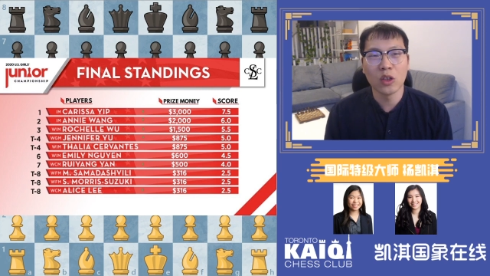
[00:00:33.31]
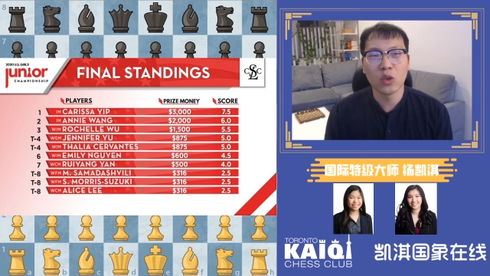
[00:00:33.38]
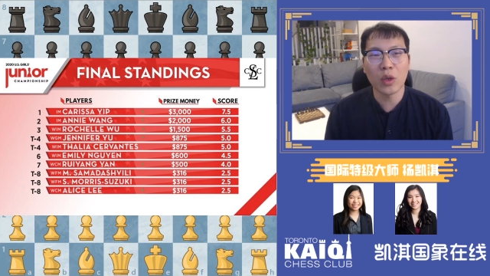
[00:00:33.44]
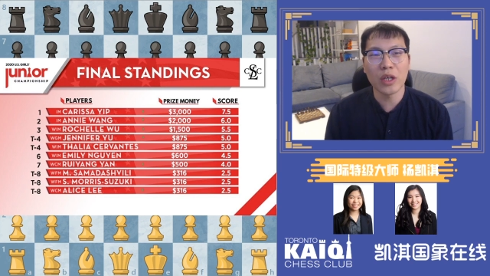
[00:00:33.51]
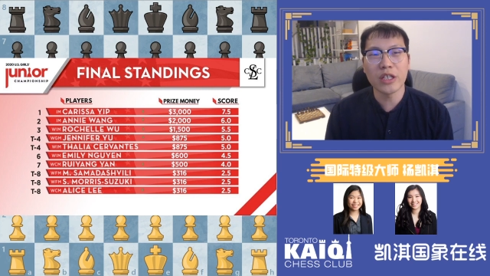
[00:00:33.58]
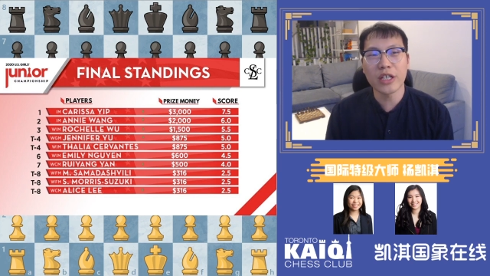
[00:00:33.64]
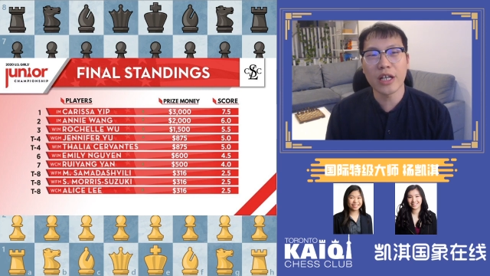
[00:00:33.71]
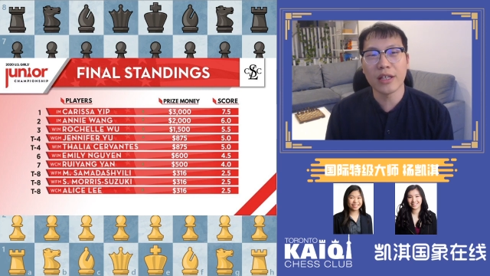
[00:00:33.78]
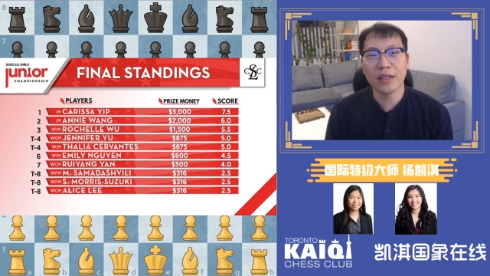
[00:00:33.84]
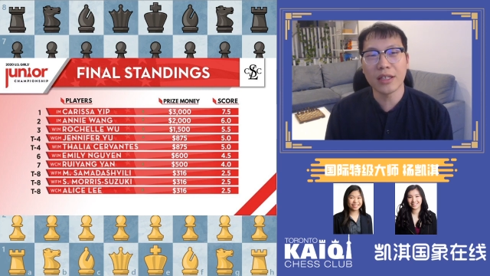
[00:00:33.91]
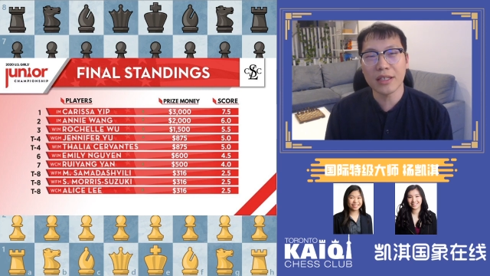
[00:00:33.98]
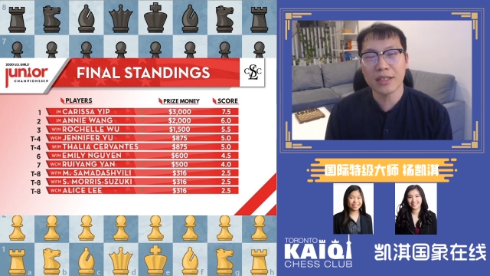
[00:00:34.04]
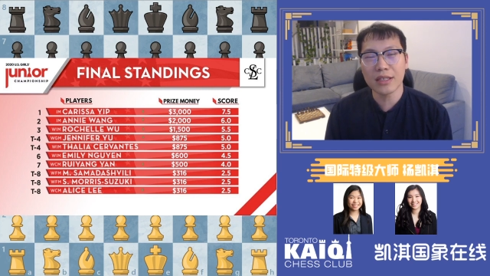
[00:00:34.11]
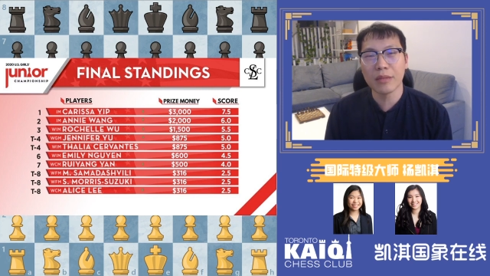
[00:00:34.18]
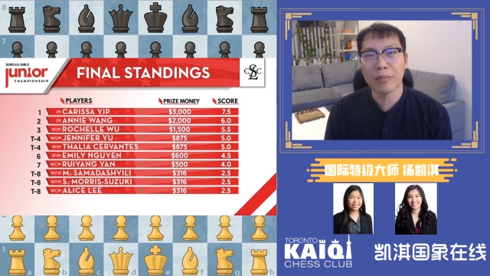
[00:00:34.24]
对阵
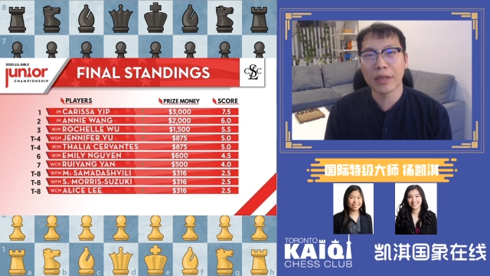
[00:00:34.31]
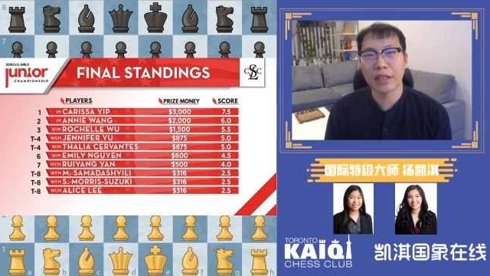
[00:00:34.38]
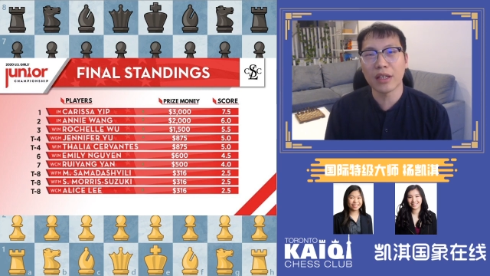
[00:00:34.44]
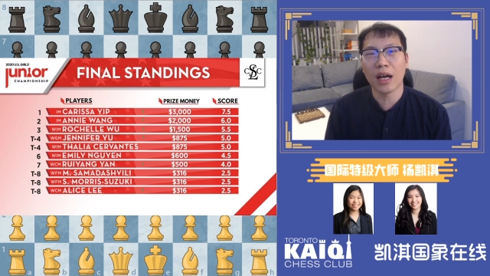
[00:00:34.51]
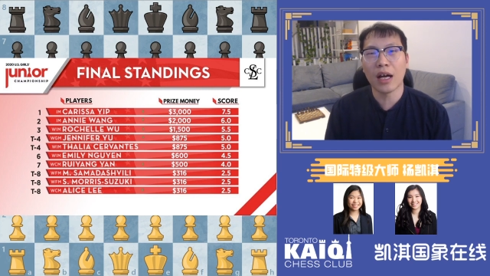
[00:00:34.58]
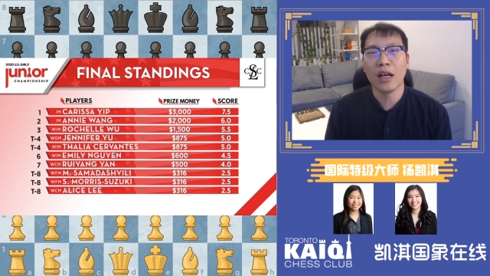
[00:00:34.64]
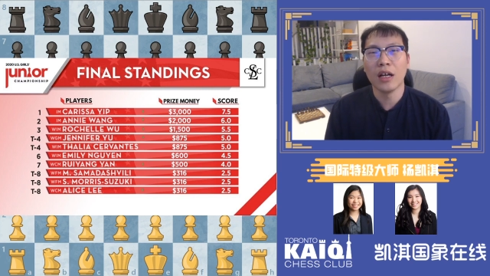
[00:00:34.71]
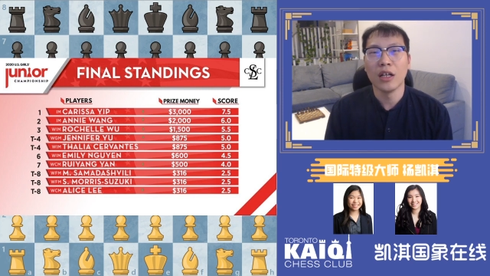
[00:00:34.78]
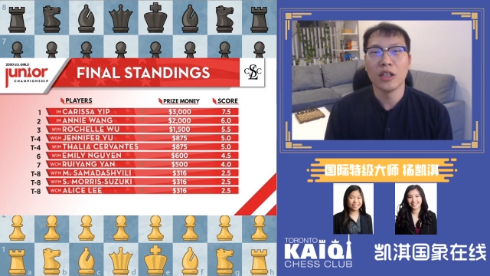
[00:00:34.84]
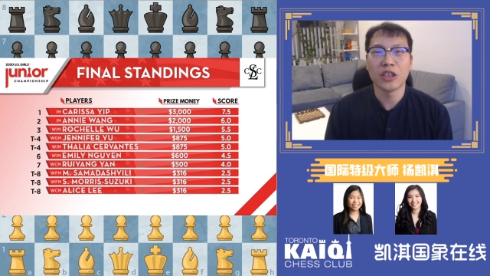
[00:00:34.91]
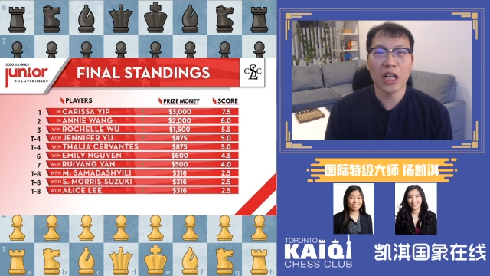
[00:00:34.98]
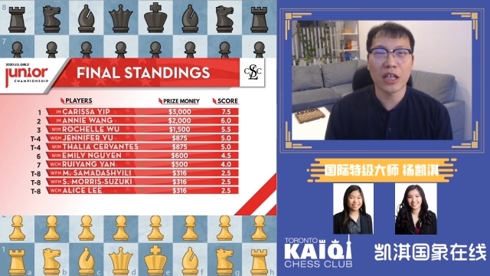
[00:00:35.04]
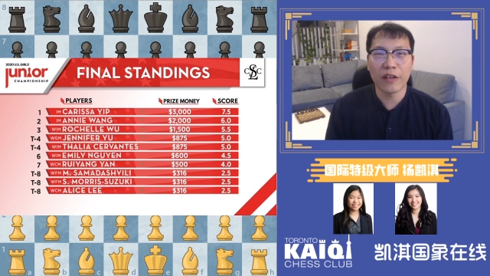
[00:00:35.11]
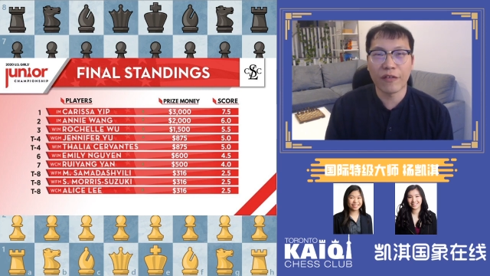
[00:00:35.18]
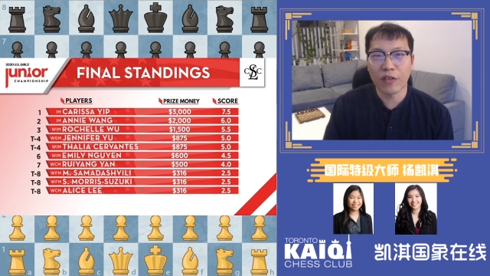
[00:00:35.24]
第四名的
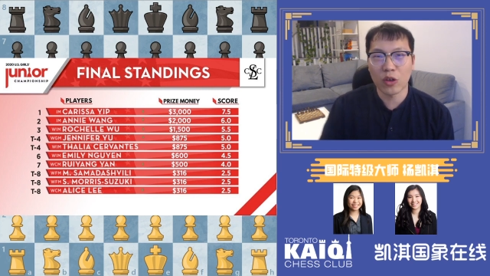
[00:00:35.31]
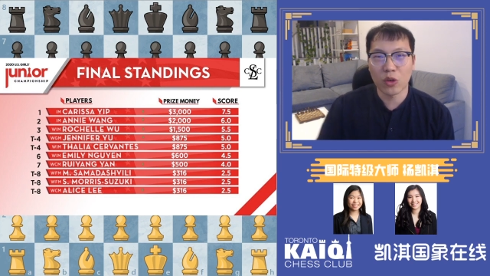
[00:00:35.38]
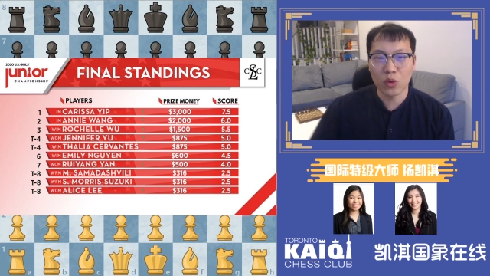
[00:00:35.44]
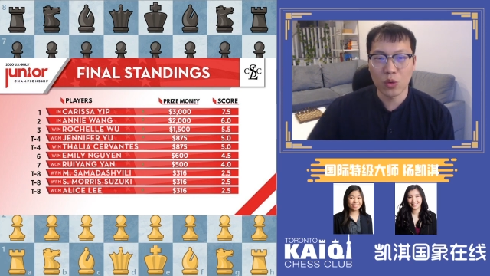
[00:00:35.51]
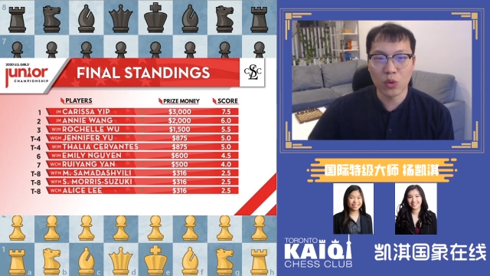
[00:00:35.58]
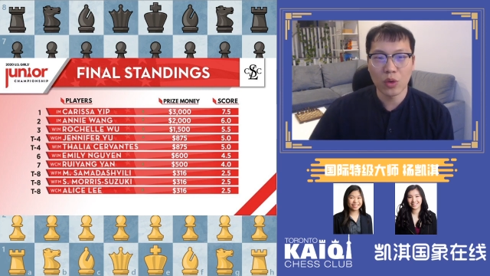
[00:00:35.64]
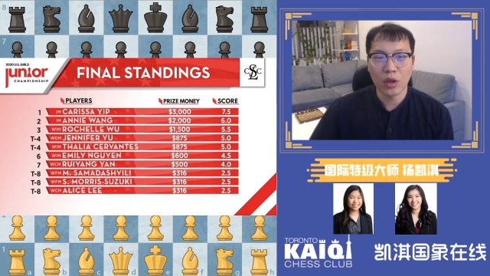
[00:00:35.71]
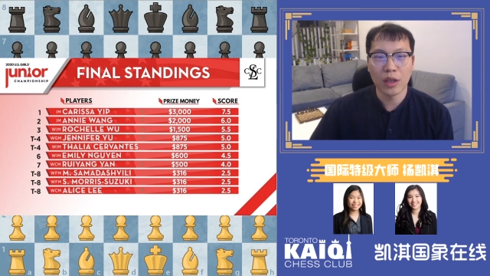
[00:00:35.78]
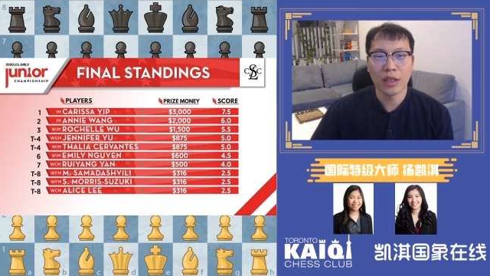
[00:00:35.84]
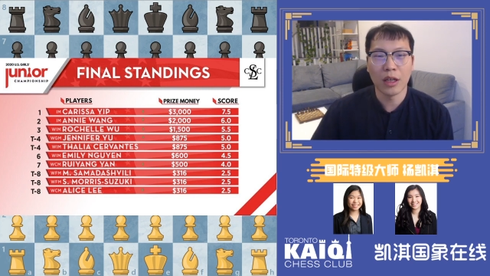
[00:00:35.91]
Jennifer 鱼。